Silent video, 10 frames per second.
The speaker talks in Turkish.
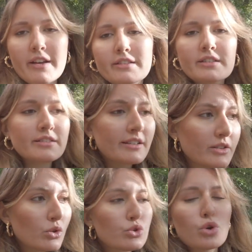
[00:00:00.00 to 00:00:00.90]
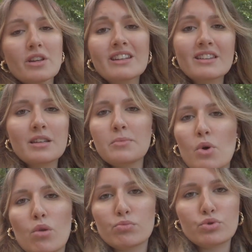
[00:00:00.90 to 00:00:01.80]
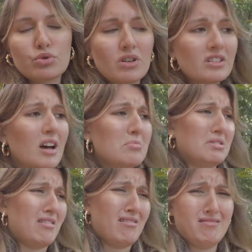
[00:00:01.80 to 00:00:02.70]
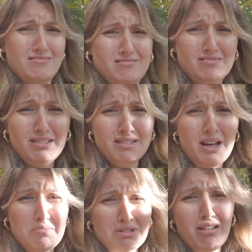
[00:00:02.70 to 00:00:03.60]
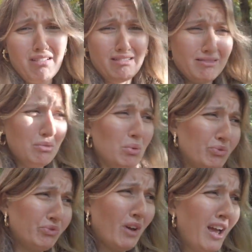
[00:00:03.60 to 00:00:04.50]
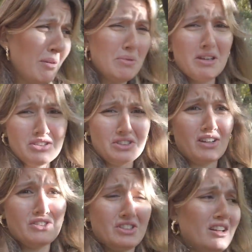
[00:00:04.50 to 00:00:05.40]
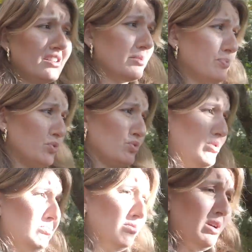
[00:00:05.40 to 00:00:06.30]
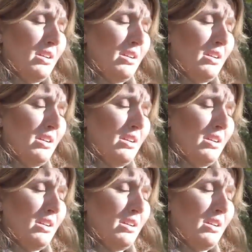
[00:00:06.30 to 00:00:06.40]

Kadının dediğin yol şu an indiğim yolmuş. Allah'ım ya. Allah'ım ya. Üf, hep yanlış tercihler yapıyorum.